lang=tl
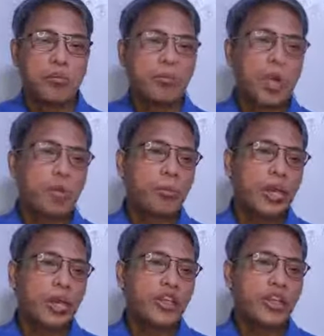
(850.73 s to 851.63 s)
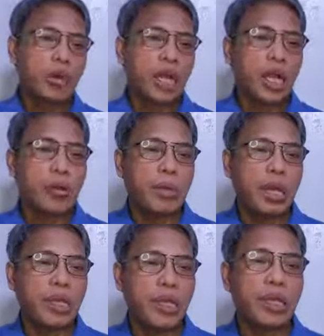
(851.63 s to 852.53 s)
paano pa kaya niya magagawang
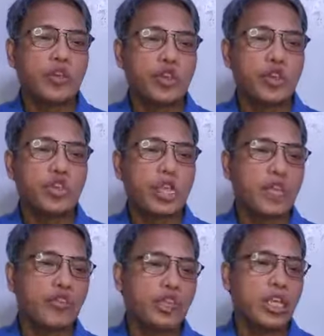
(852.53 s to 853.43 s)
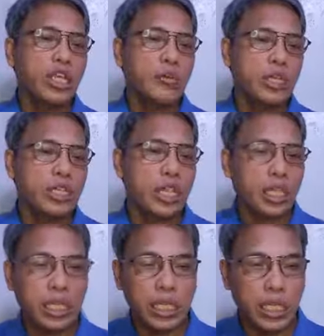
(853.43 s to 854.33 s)
mahalin ang Diyos na hindi naman niya
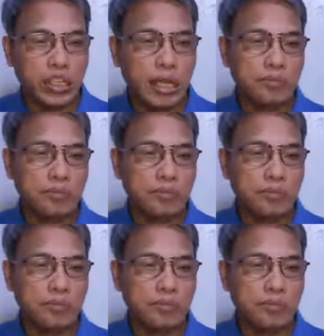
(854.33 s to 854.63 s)
nakikita?